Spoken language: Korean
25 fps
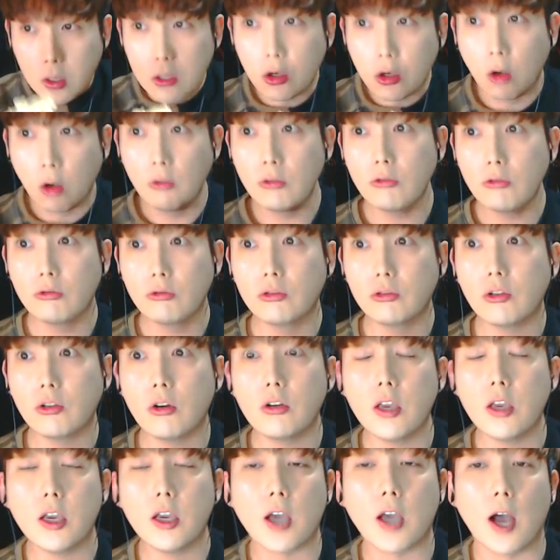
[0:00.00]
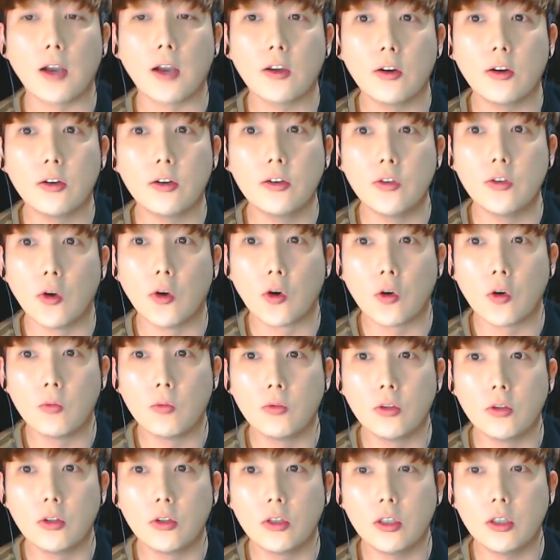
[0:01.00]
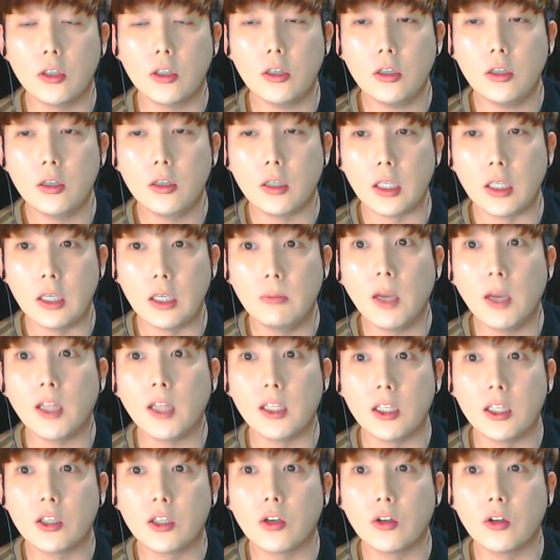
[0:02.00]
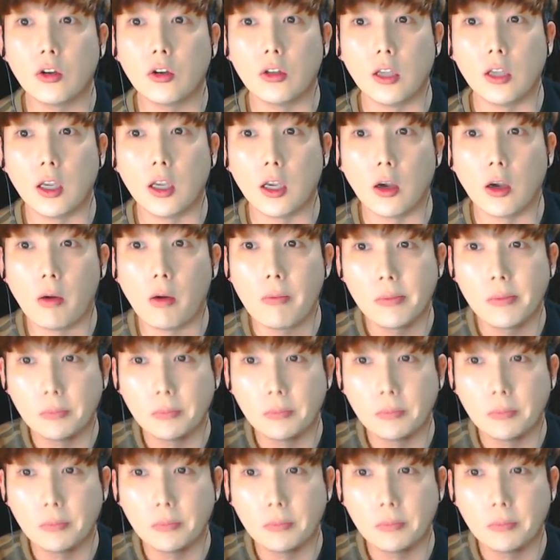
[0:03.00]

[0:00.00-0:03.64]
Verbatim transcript: 전 구성의 가격은 여러분들 22,000원이에요.